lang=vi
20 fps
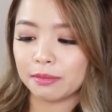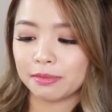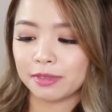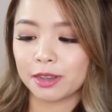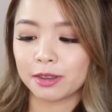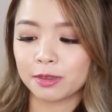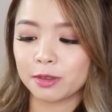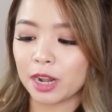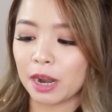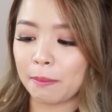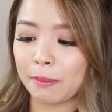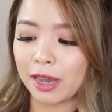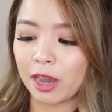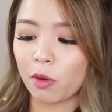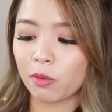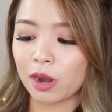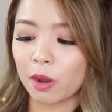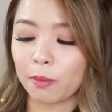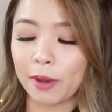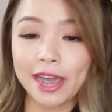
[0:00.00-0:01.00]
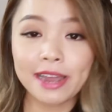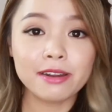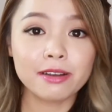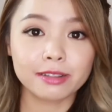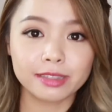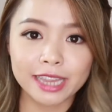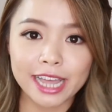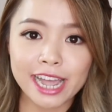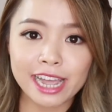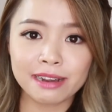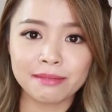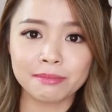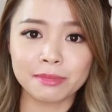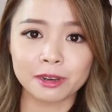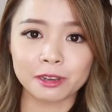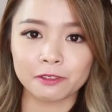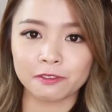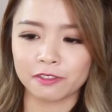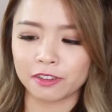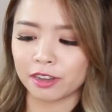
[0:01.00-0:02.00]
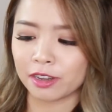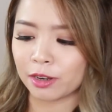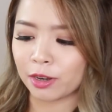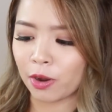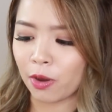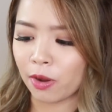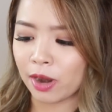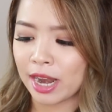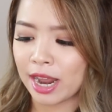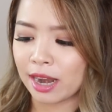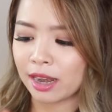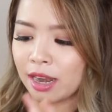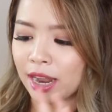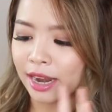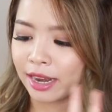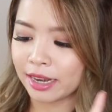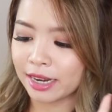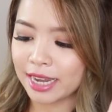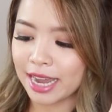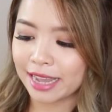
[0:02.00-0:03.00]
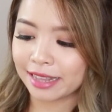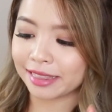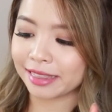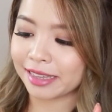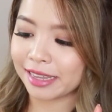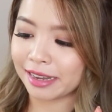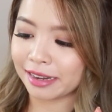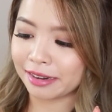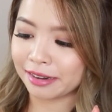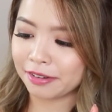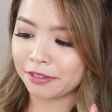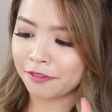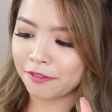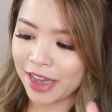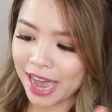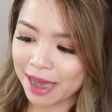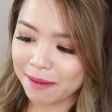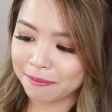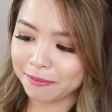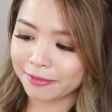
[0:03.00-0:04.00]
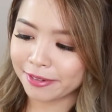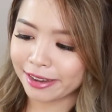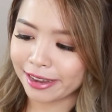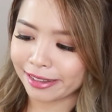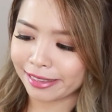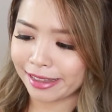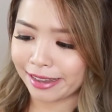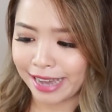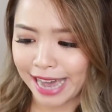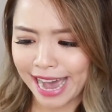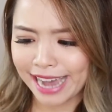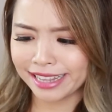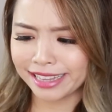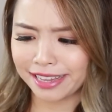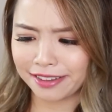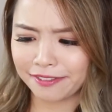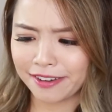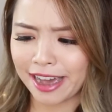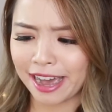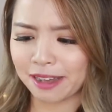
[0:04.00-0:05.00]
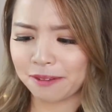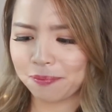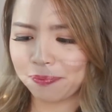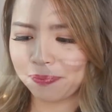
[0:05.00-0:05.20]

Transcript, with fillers: thực sự là mình không đọc hết được tên bởi vì nó là lẫn cả tiếng Pháp cả tiếng Anh thì phải